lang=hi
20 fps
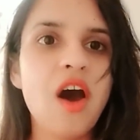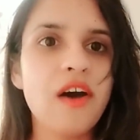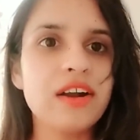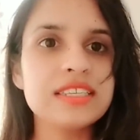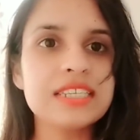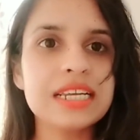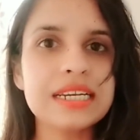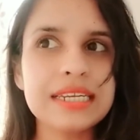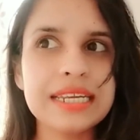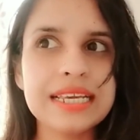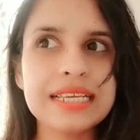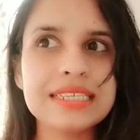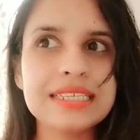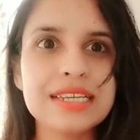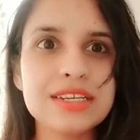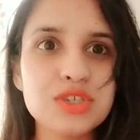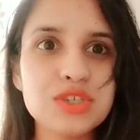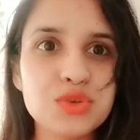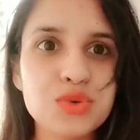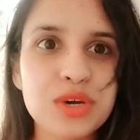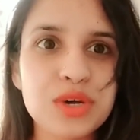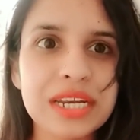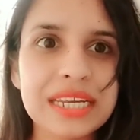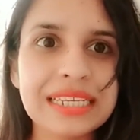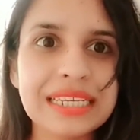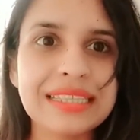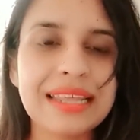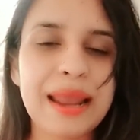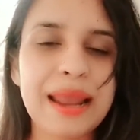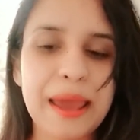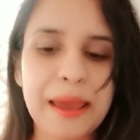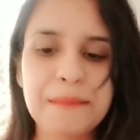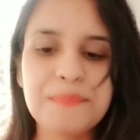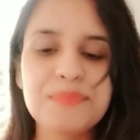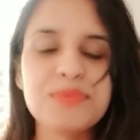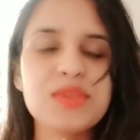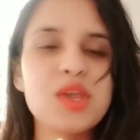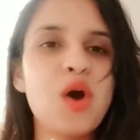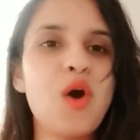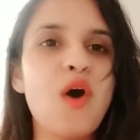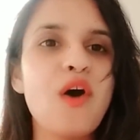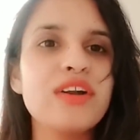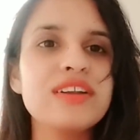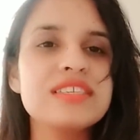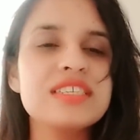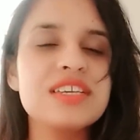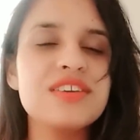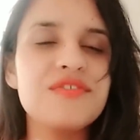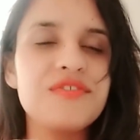और इसका टेस्ट ना शुगर की तरह है और इसकी